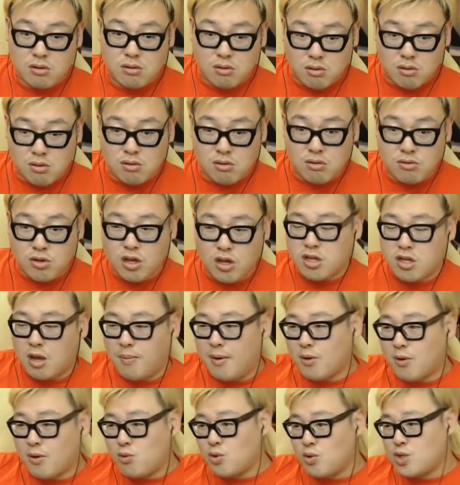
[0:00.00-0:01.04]
うん、だから、
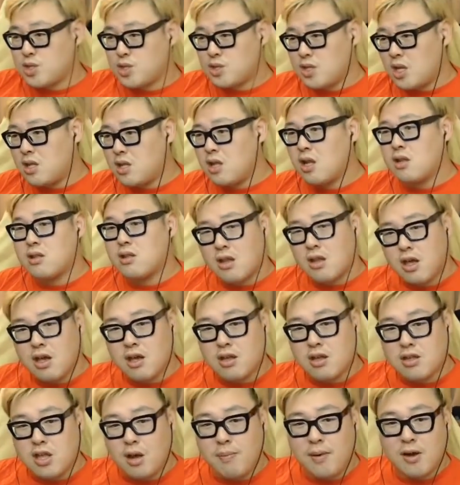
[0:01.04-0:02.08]
タバコ吸ってたっ
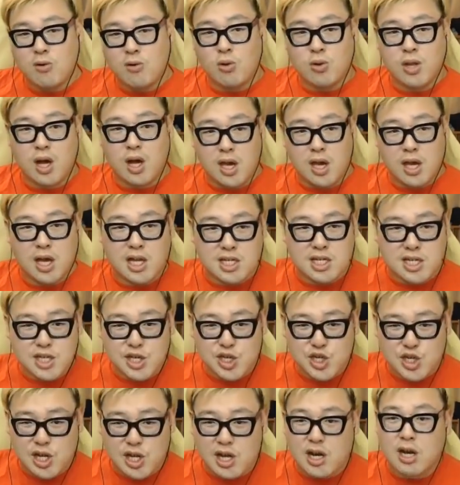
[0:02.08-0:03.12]
て、タバコで早死に
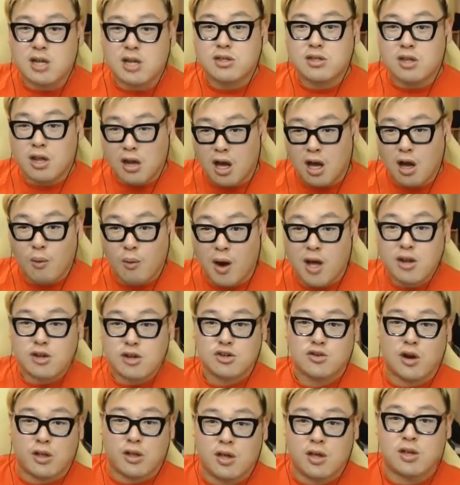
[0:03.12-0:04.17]
しなかったら
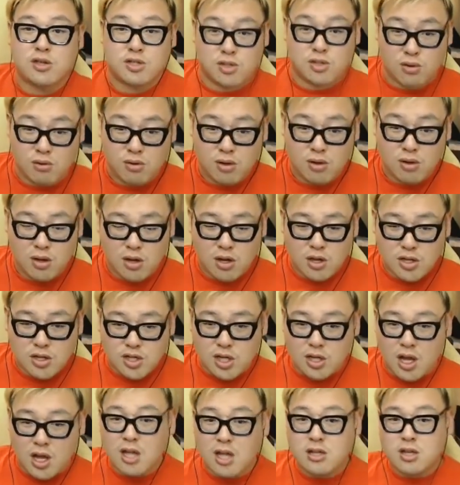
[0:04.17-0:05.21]
悪くはないですよ。
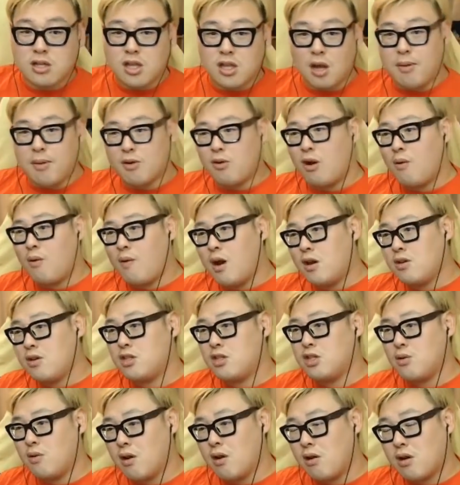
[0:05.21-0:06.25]
じゃあなんでタバコは悪いっ
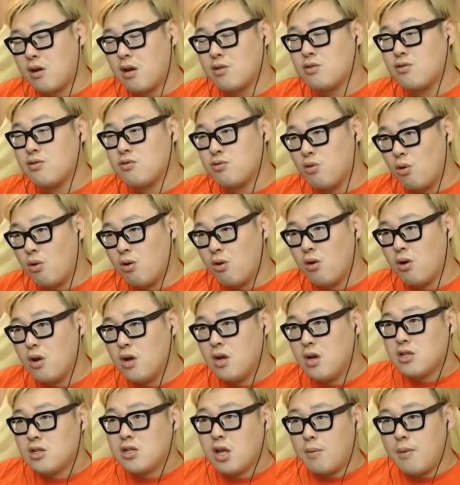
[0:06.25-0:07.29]
て言われるかっていうと、
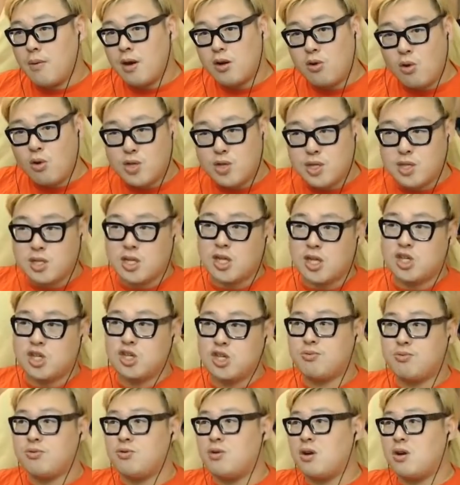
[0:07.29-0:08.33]
タバコを吸って
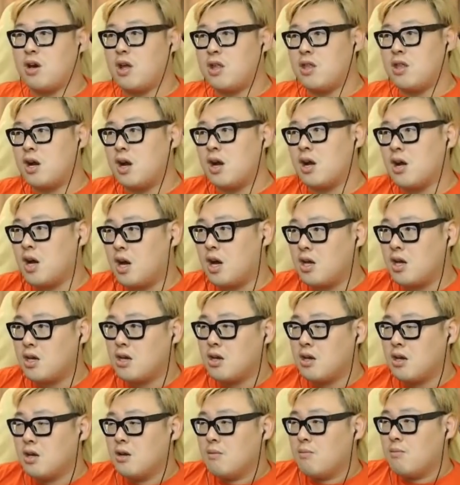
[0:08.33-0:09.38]
自分の体が害
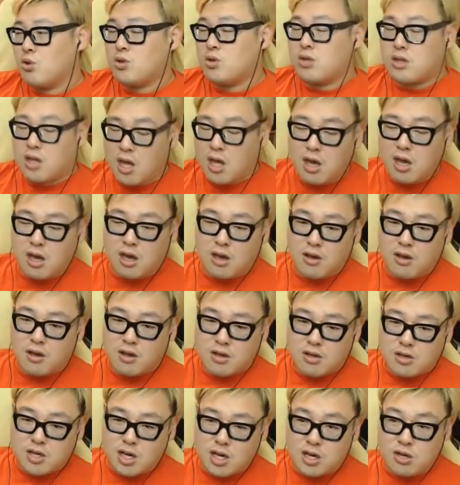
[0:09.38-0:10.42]
持って、
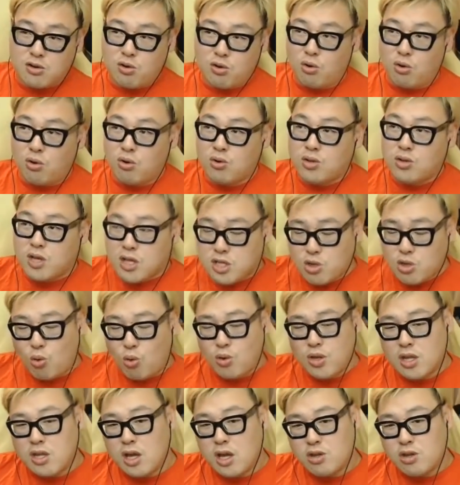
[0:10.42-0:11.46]
健康をね、
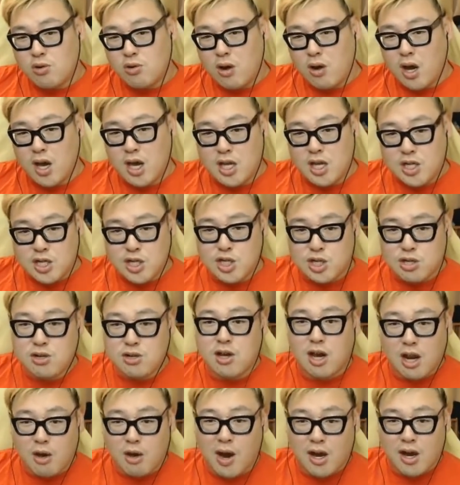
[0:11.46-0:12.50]
損ねたりとか、早死にする
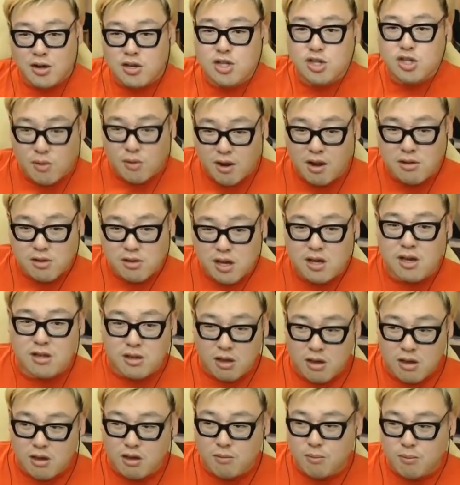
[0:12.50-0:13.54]
から悪いって言われるだけ
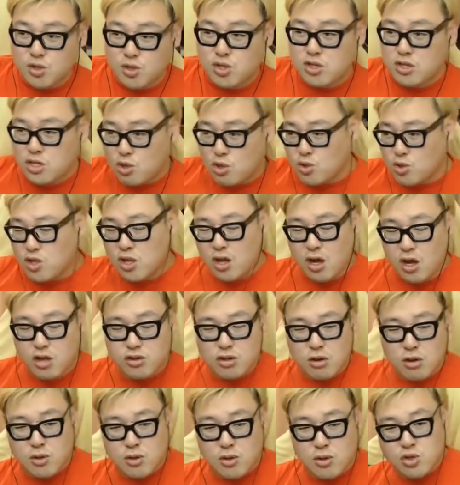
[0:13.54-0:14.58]
で、別にそうじゃな
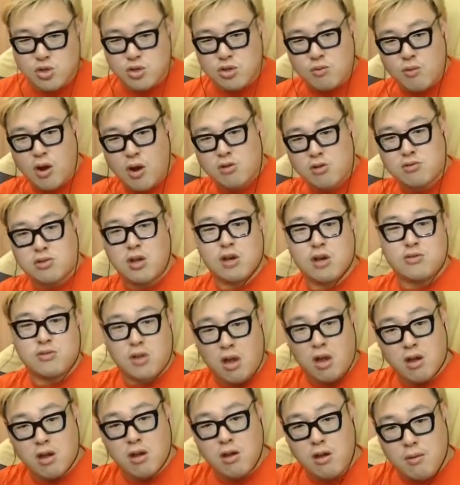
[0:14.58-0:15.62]
かったら別に悪くなく
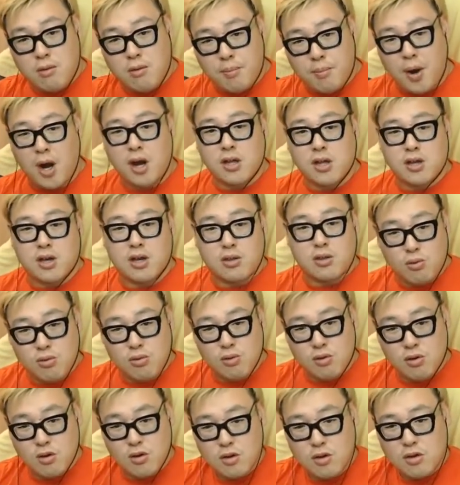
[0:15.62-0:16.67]
ない。バカだけど。
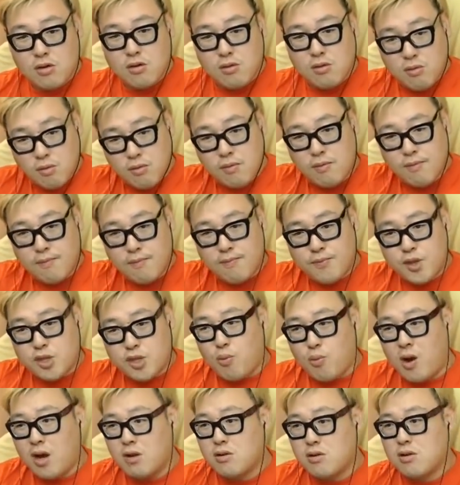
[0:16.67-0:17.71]
うん。だっ
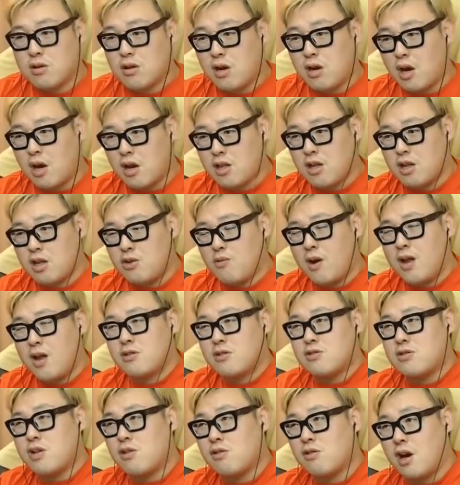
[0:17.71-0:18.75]
て悪、体に悪
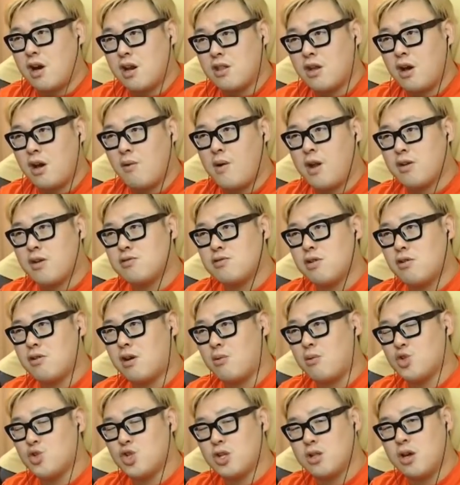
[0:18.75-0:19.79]
くなる、体が悪くなる
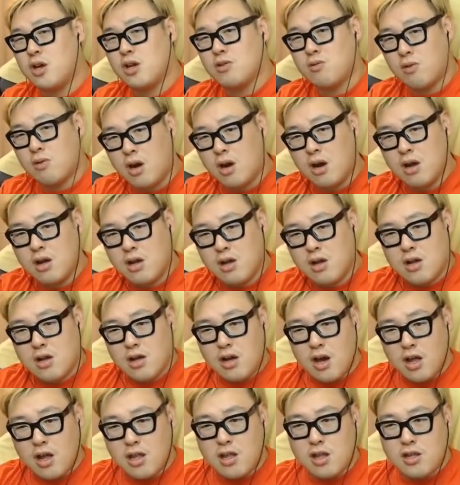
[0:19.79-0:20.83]
かもしれないとか、
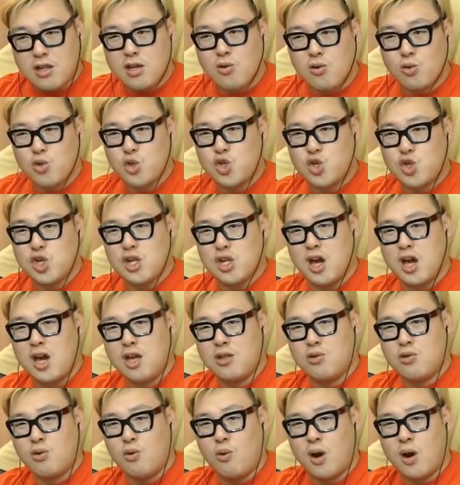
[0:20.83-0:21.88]
体にいいことじゃな
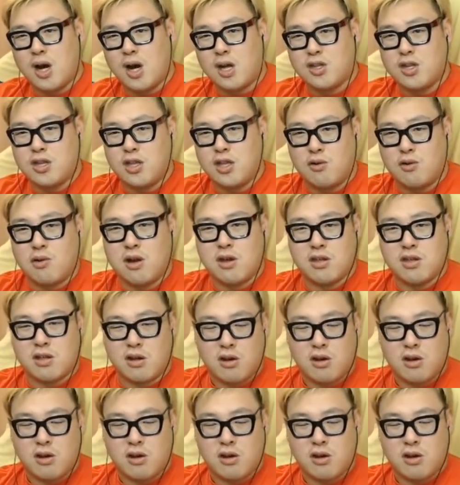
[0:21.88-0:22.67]
いのを分かっててやるわけ